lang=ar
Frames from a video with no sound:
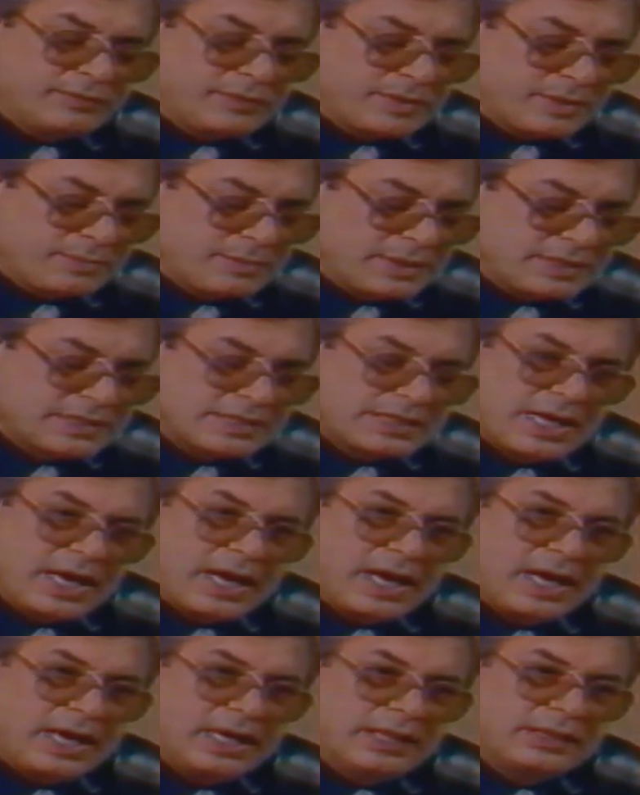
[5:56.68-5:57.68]
وثمان
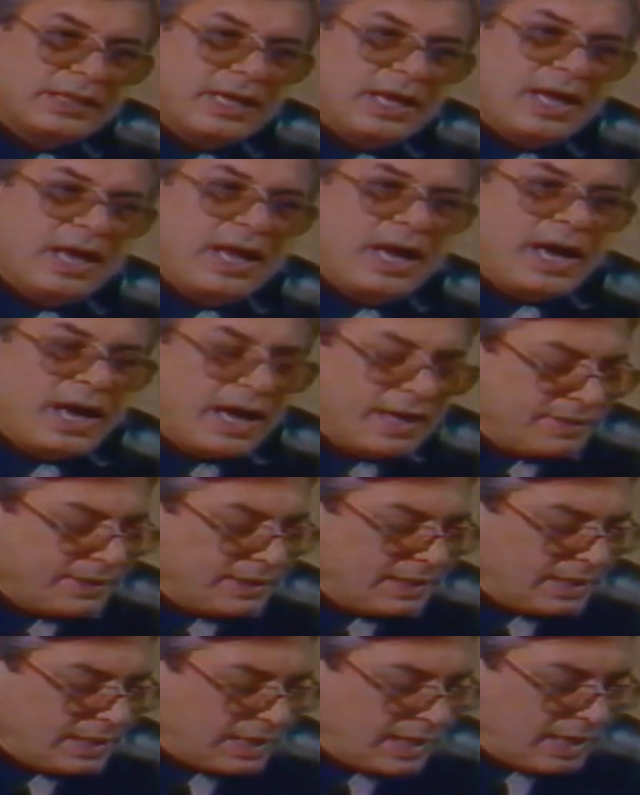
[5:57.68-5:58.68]
ساعات
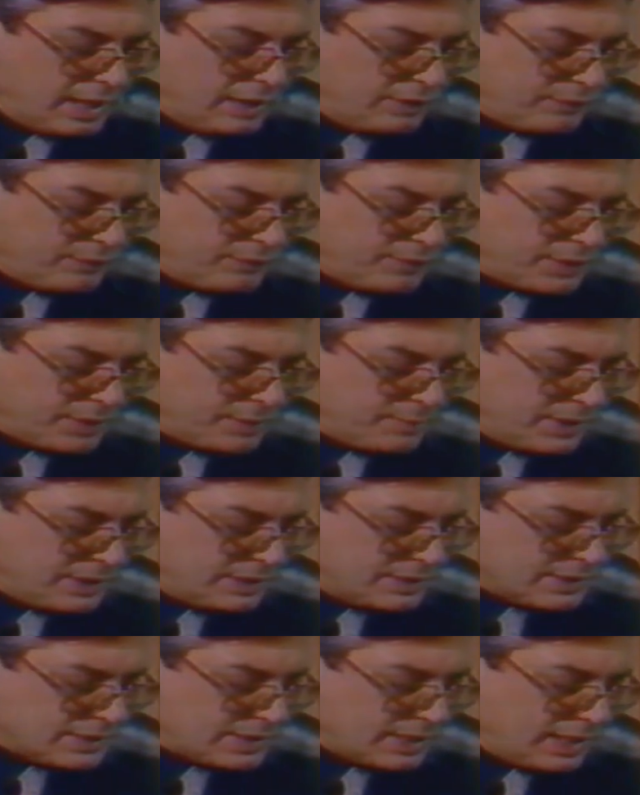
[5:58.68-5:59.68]
هذه ال
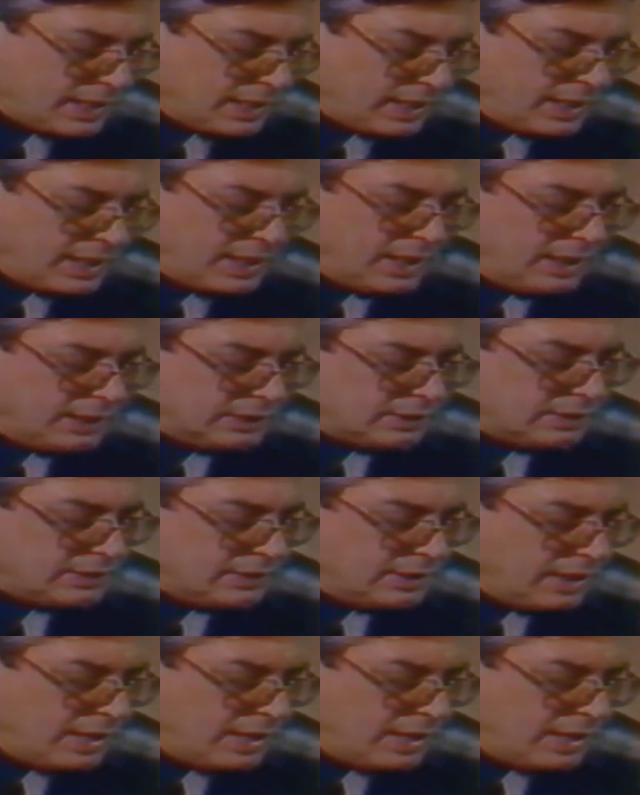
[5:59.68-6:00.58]
وثمان ساعات